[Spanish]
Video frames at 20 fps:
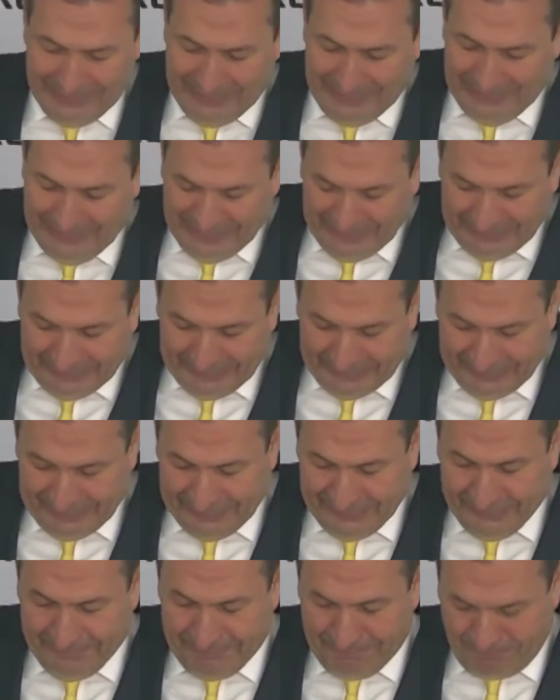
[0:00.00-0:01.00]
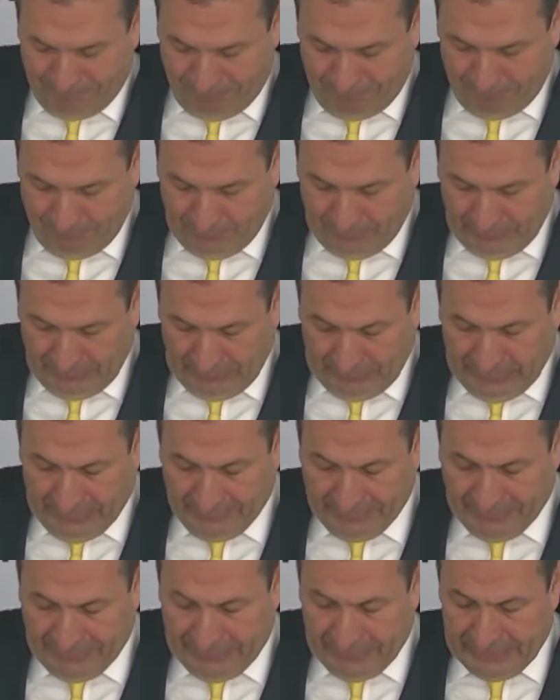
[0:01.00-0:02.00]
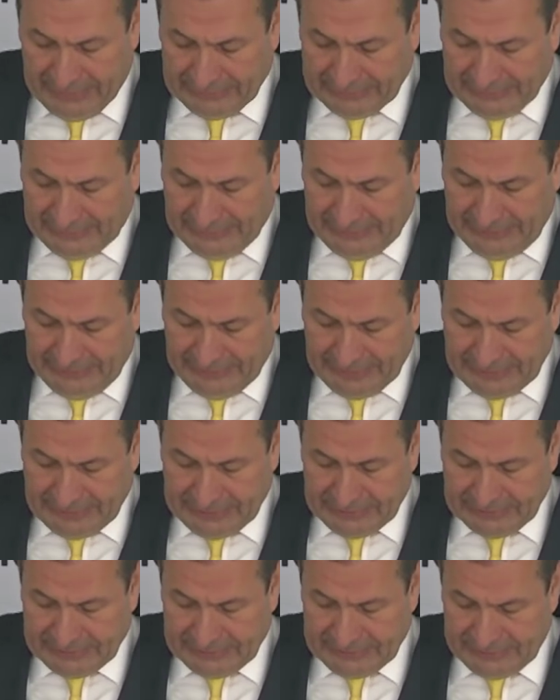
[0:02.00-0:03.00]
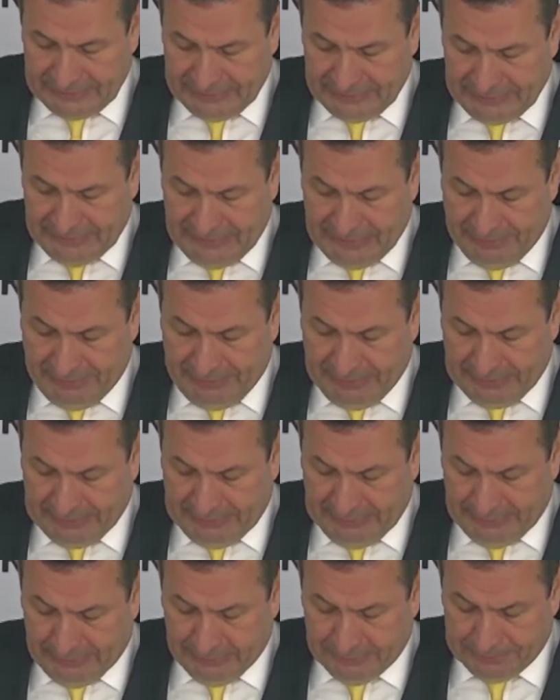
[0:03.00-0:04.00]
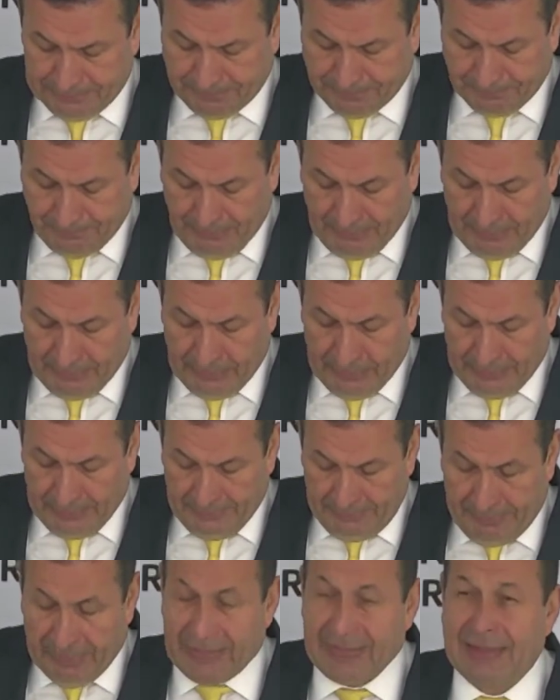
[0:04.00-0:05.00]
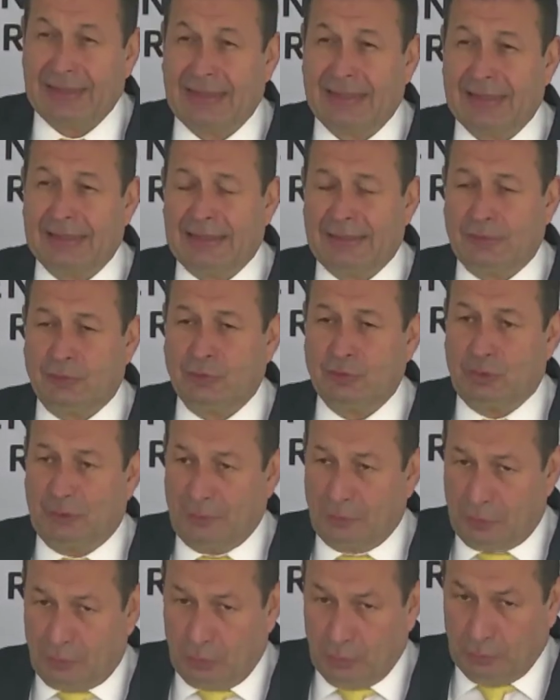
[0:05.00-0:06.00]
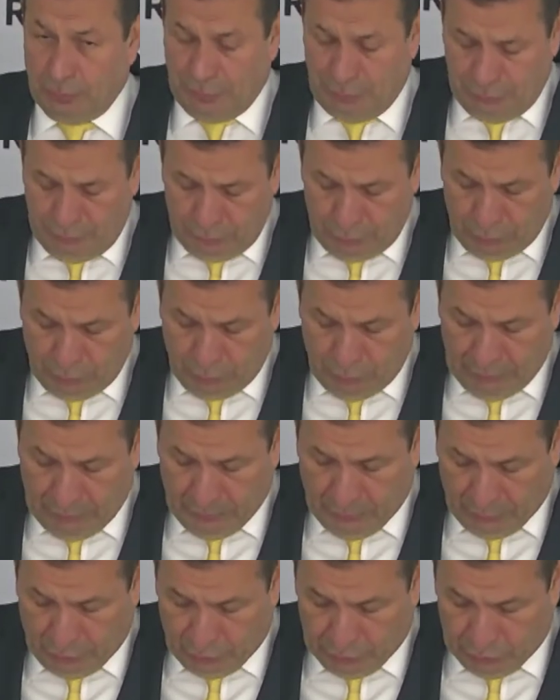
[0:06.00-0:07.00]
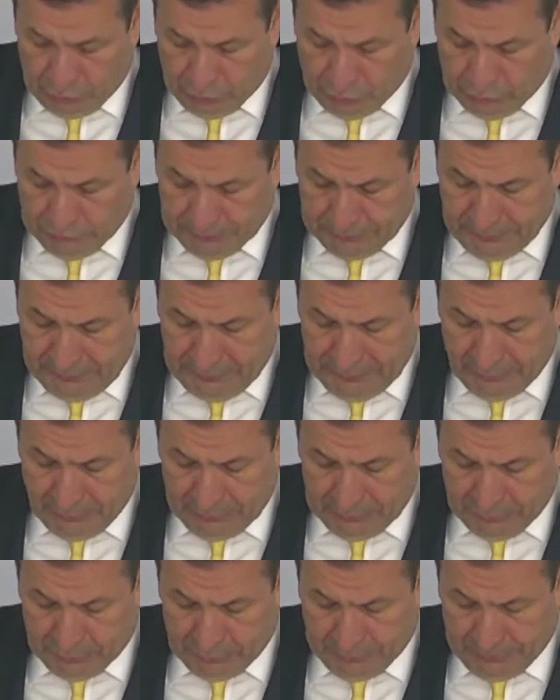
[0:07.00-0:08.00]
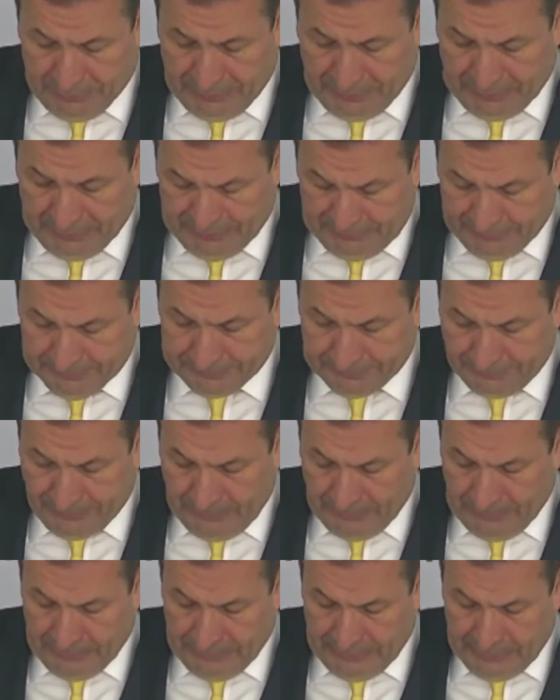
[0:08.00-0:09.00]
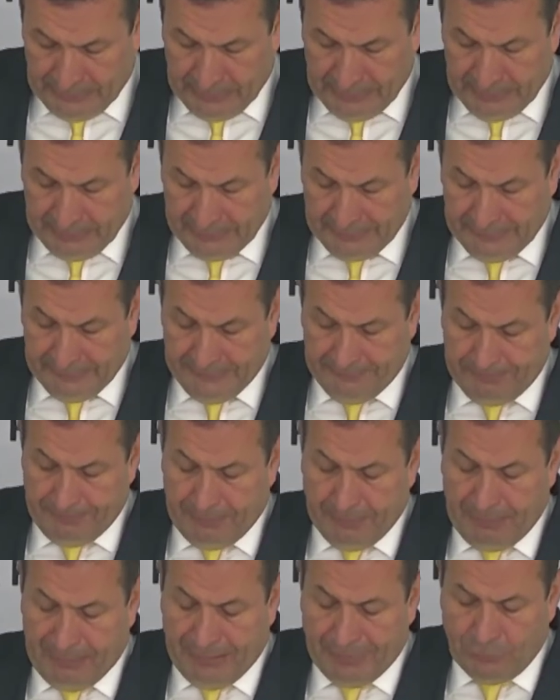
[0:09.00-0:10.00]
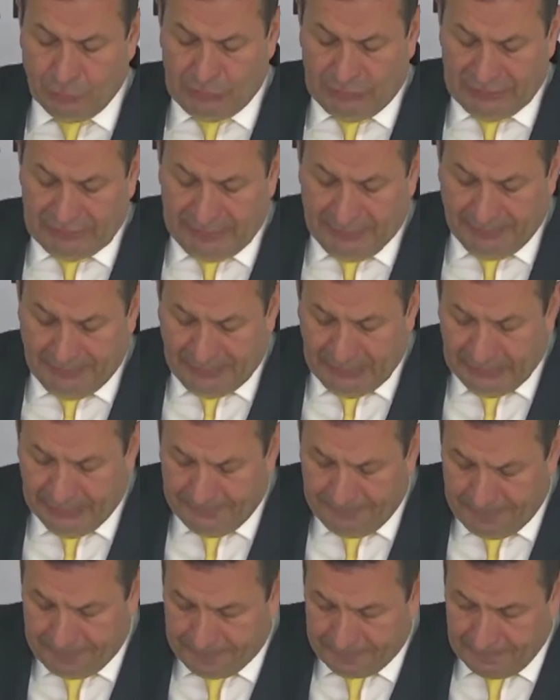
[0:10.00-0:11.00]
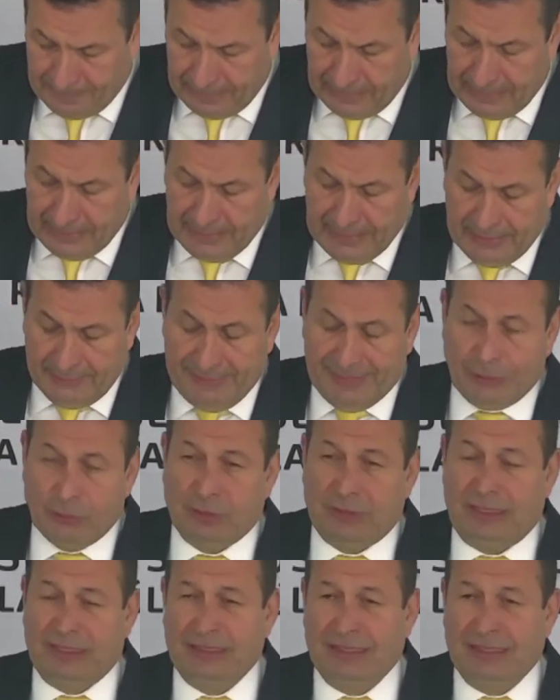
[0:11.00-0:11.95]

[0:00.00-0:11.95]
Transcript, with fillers: eh, cambiar a las dirigencias del partido para darle un nuevo rumbo, un nuevo rostro a nuestro PRD. Eh, vamos a también a valorar las